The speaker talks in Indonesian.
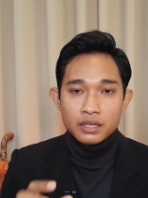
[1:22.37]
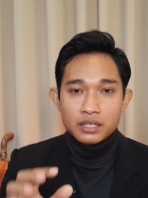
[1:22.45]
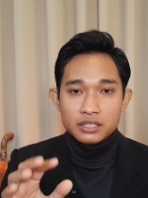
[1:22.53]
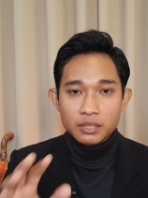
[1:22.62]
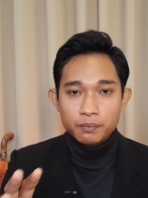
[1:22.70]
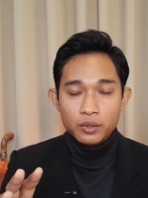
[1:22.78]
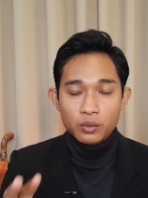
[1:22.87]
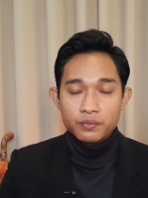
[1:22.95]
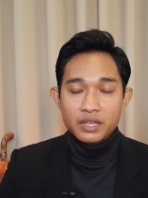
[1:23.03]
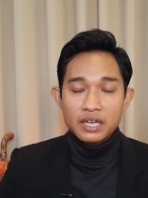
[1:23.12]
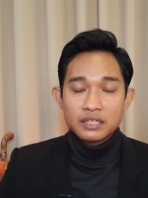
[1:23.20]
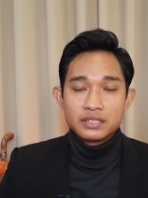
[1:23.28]

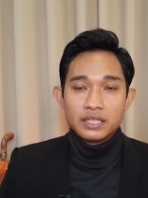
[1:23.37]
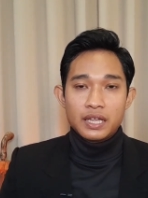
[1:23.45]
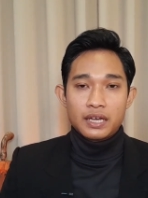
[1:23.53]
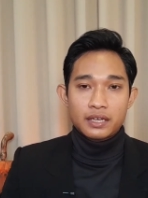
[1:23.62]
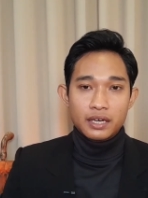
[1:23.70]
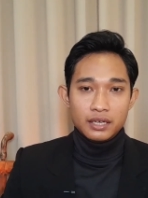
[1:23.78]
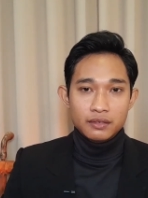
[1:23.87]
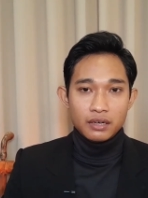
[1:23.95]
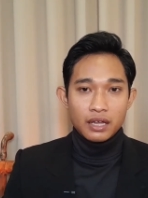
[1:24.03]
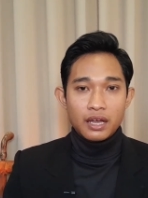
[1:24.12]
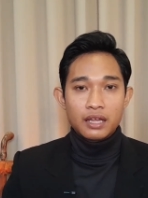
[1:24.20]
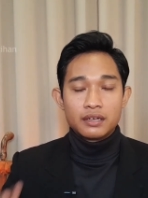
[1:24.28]
Sebelumnya
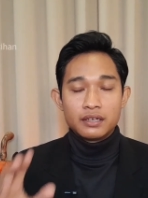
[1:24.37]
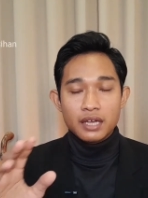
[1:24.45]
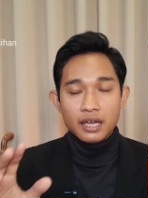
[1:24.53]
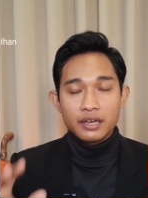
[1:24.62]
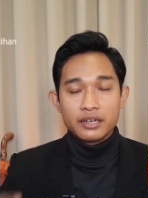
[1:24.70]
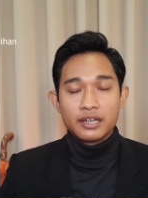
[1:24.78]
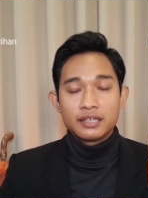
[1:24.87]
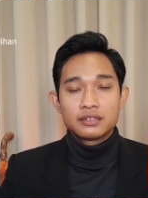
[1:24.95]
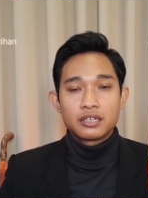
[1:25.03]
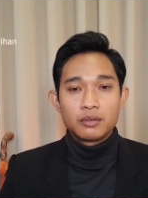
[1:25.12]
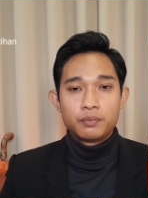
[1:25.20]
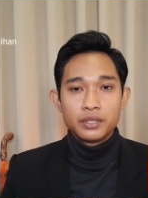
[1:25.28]
silahkan Anda niat
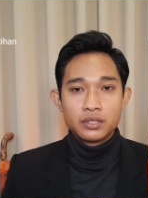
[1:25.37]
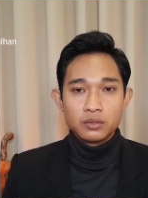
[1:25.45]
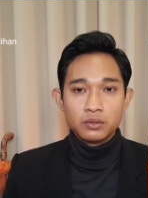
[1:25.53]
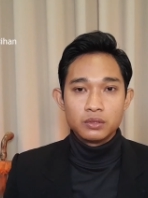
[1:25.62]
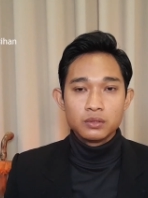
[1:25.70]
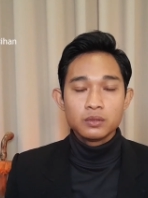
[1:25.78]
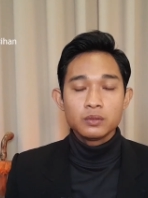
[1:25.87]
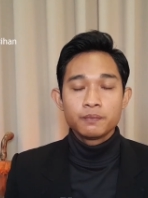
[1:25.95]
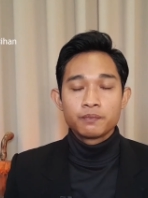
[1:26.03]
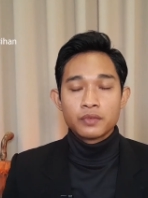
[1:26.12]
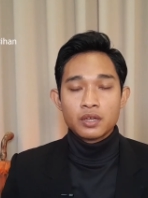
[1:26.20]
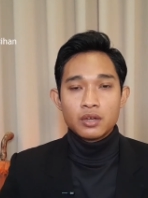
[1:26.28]
terlebih dulu,
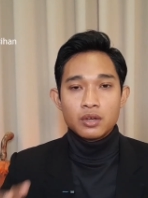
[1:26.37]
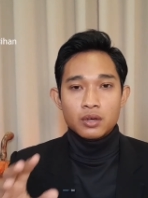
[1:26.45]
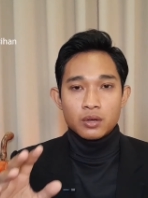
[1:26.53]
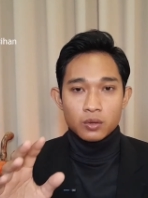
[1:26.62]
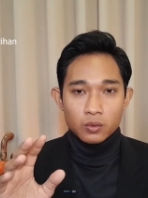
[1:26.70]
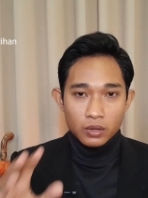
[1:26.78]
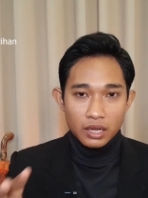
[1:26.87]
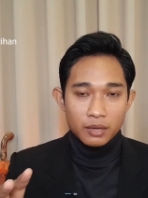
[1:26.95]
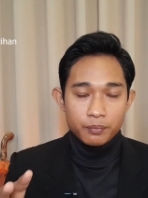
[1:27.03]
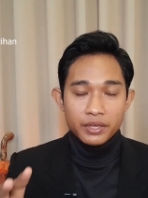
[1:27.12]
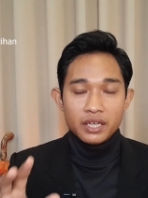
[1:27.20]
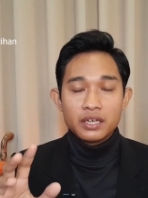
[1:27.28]
kurang
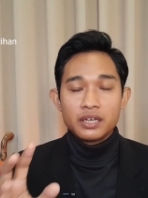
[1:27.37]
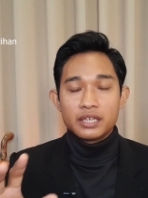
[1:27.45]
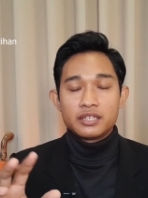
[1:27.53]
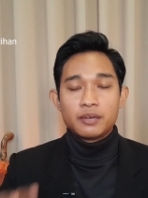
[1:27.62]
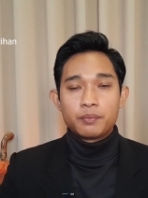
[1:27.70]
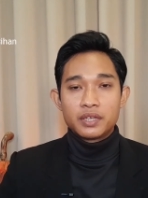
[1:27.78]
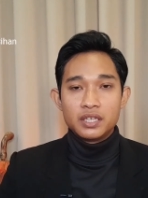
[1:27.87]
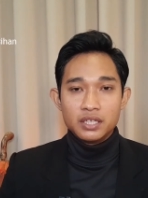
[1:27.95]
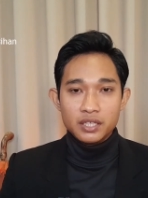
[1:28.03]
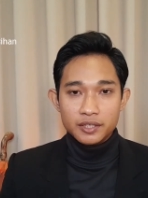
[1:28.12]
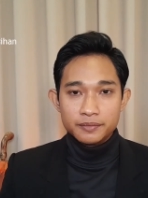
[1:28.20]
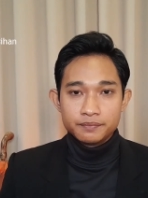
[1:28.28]
lebih niatnya
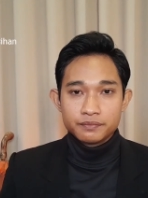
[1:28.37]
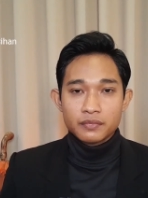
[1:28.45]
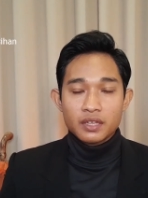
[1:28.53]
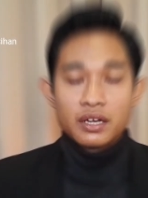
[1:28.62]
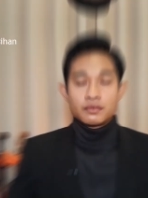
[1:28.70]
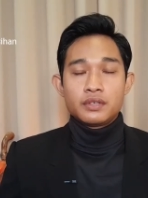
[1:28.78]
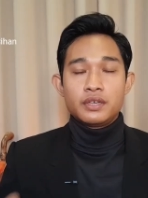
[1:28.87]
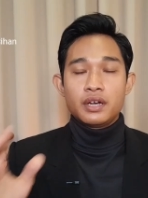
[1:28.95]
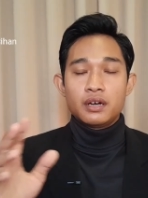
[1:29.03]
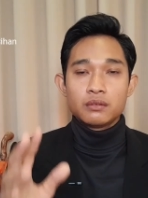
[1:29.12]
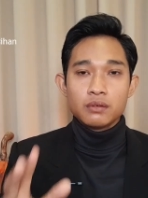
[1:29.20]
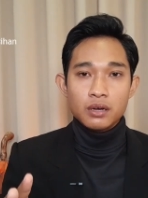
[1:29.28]
begini. Ya
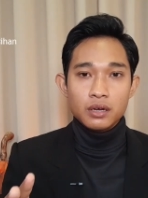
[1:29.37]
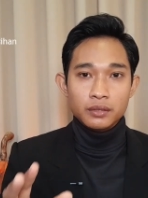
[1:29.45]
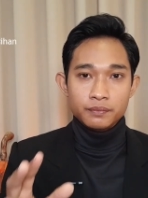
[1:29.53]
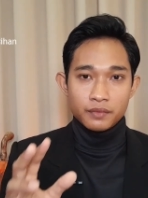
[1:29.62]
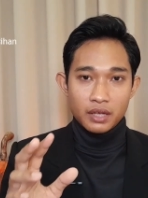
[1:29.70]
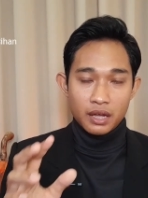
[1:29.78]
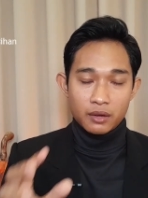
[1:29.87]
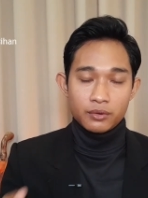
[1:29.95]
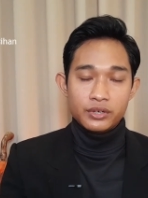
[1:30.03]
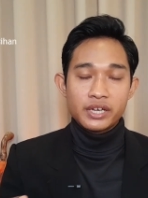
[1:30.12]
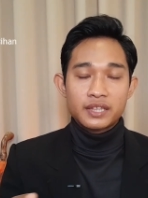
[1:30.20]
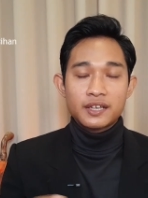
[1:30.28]
Allah, aku
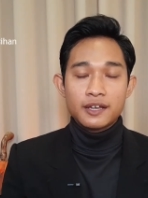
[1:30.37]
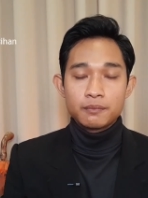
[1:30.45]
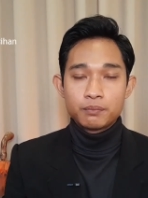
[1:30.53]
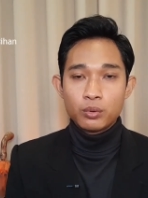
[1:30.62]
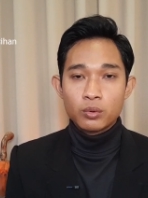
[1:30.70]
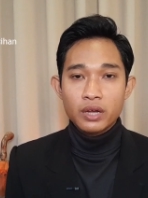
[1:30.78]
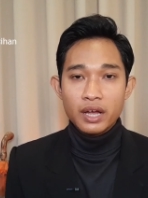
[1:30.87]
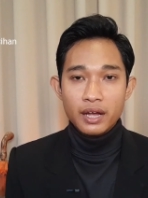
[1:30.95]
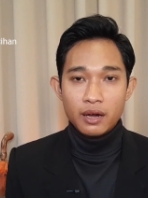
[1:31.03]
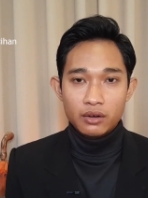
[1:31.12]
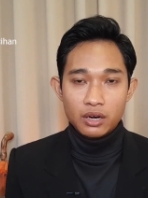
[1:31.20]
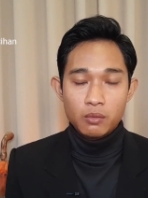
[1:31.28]
niatkan buka
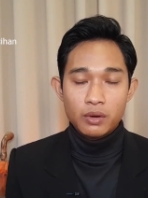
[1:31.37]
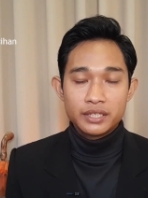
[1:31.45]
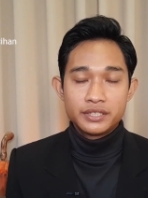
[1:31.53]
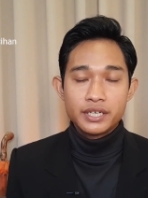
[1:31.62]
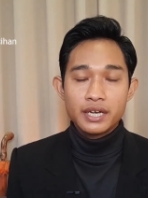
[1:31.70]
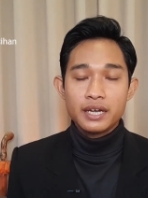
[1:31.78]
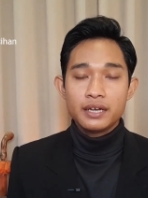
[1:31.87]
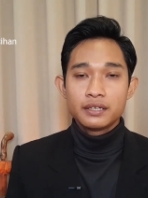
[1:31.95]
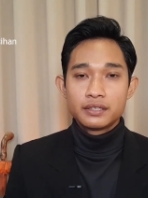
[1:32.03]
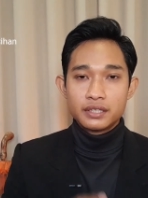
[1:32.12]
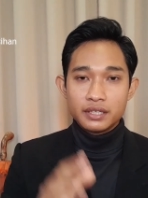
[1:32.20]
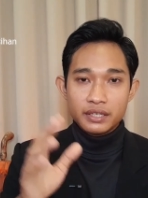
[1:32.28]
aura wajah
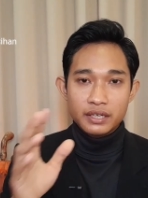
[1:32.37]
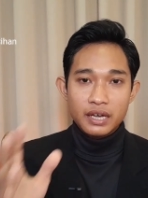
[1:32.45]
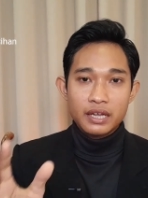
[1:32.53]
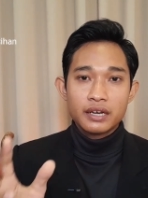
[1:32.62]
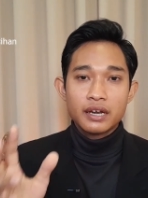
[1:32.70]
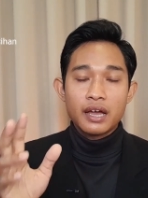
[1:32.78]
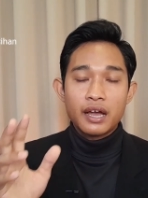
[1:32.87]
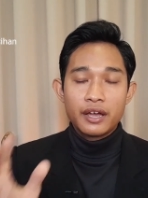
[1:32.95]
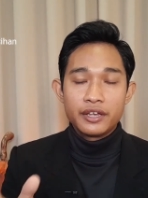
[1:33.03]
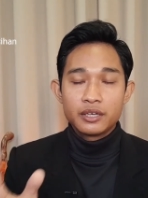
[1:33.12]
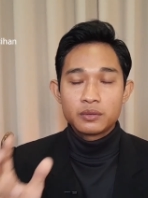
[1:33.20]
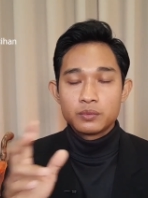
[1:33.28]
dengan
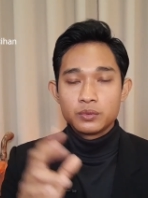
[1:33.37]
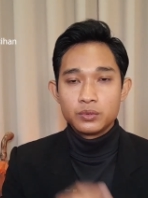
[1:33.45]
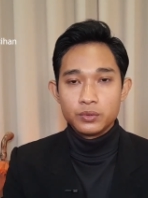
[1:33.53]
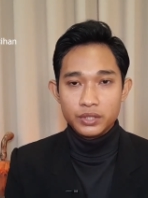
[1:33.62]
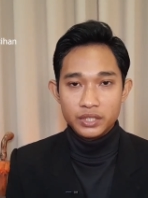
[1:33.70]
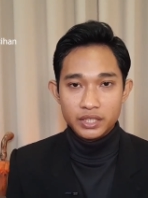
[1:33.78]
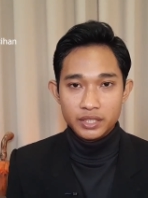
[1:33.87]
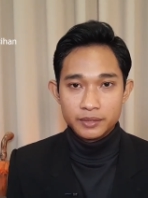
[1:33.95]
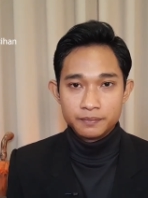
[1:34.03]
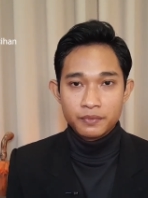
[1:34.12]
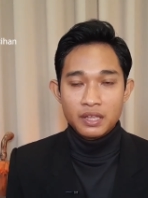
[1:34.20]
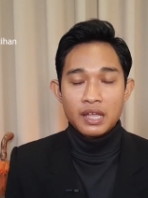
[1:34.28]
air wudhu
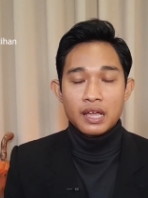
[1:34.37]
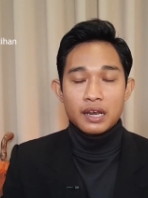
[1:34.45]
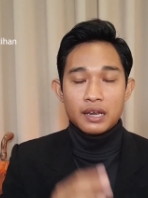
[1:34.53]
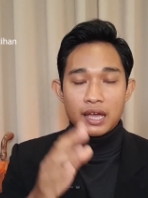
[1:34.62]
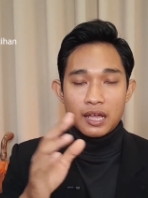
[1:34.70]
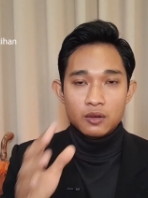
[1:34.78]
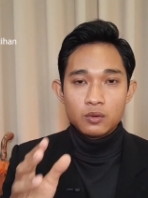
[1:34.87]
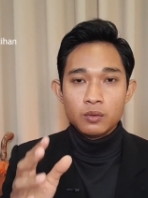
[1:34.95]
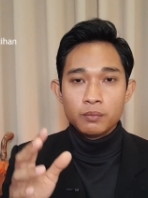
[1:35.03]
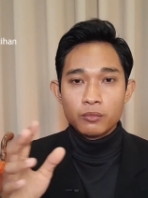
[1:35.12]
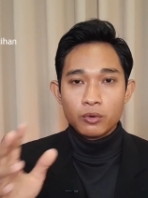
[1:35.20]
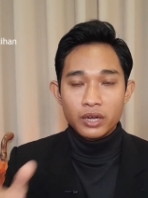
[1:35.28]
ini. Lalu
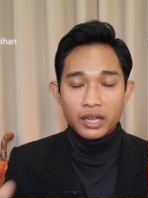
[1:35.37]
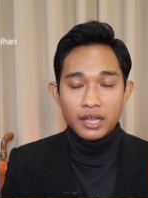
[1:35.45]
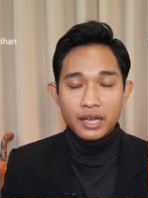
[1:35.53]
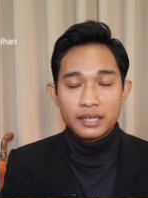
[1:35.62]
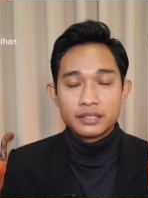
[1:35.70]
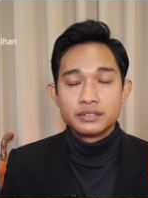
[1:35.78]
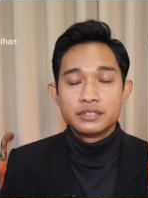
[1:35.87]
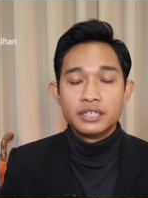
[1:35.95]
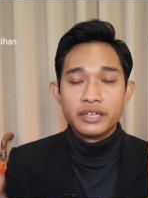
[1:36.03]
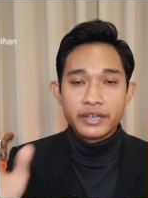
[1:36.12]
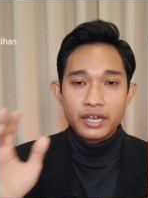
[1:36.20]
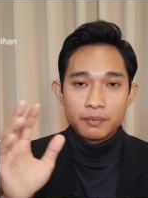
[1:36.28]
mulailah
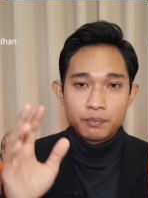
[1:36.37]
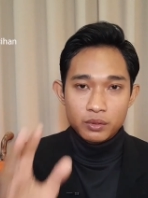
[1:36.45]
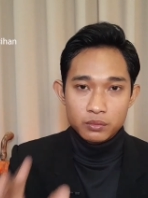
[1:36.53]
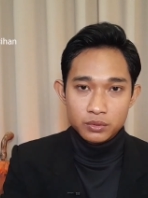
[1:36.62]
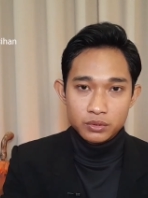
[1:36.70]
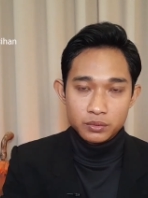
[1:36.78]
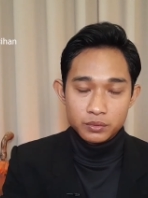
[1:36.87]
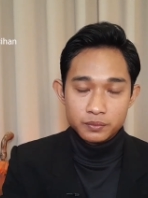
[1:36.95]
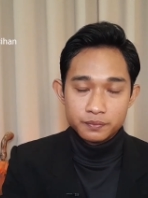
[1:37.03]
jenengan berwudhu.